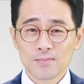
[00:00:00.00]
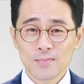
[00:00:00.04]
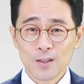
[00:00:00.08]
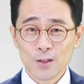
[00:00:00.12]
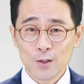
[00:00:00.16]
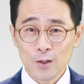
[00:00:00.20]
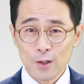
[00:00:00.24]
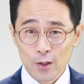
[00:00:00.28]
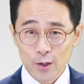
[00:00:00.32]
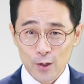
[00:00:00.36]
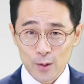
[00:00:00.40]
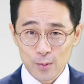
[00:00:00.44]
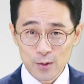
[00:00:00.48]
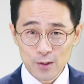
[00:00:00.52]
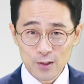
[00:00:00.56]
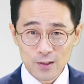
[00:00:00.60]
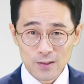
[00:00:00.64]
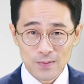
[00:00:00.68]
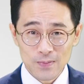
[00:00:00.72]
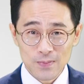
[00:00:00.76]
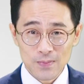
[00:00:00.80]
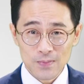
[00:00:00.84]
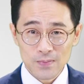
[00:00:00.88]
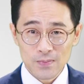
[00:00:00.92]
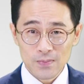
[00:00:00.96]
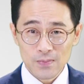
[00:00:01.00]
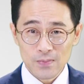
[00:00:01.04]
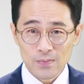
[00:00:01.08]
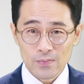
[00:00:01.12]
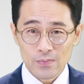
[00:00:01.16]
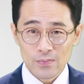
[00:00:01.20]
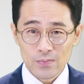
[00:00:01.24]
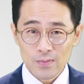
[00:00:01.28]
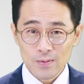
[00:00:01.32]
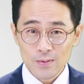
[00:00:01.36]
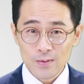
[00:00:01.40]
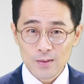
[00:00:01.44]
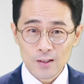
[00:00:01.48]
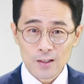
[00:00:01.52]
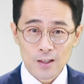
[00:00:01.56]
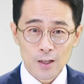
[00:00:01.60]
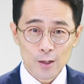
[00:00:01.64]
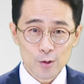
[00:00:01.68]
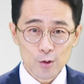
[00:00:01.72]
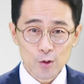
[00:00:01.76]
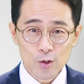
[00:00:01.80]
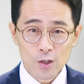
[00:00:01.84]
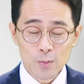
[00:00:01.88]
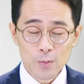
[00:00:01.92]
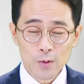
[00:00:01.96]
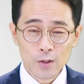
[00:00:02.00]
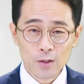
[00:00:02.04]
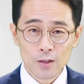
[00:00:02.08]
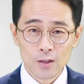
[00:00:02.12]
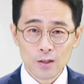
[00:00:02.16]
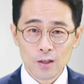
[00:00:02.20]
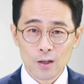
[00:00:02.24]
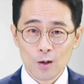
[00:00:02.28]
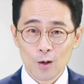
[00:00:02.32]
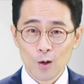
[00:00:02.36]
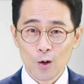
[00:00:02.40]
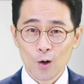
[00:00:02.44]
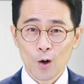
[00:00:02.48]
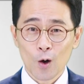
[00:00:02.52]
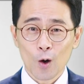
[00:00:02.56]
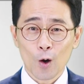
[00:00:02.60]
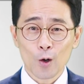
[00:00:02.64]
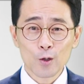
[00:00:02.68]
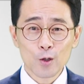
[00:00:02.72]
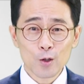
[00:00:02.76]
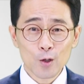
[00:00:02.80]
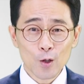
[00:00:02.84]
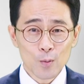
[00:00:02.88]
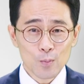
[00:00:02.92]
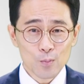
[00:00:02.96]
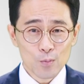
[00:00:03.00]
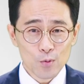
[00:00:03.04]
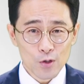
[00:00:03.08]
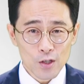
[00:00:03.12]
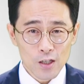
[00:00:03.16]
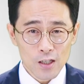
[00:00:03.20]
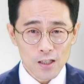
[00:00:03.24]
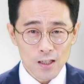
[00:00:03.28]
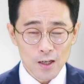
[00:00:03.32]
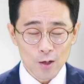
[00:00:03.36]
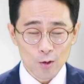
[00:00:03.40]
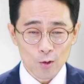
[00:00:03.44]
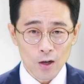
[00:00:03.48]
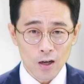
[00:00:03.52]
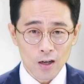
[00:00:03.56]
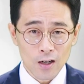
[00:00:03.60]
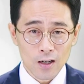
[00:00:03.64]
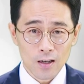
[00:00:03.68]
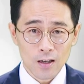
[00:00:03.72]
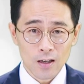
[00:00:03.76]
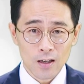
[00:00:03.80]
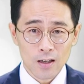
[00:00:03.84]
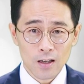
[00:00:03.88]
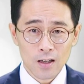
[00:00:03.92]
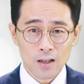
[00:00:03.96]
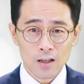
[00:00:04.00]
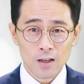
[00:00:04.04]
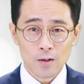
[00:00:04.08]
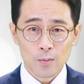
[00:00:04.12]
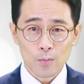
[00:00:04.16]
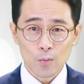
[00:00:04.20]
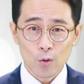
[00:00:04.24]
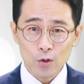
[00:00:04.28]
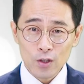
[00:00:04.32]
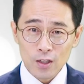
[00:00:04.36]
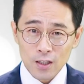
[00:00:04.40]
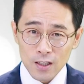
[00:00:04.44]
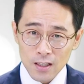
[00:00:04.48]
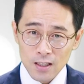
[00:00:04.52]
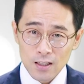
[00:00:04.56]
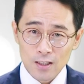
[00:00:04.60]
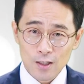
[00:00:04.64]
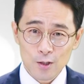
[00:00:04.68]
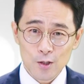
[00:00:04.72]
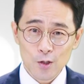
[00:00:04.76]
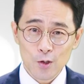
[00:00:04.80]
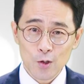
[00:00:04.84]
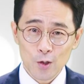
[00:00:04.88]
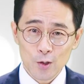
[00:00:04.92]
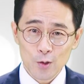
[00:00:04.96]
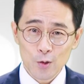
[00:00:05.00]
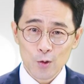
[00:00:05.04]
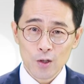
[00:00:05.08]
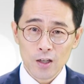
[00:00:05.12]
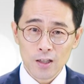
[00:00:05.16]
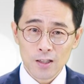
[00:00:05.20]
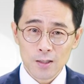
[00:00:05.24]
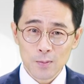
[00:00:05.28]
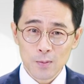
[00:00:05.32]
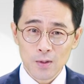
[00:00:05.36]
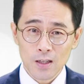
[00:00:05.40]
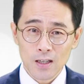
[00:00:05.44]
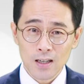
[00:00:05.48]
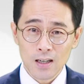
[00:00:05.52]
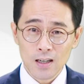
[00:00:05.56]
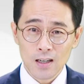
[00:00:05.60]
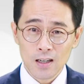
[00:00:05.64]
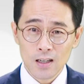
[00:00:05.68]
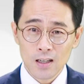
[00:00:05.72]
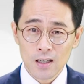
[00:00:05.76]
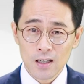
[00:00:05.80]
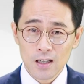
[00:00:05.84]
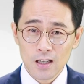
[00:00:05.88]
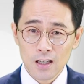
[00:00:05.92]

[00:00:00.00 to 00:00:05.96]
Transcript: 그러나 여러분, 예수님은 어떤 분이시라고 아까 본인이 스스로를 소개했습니까?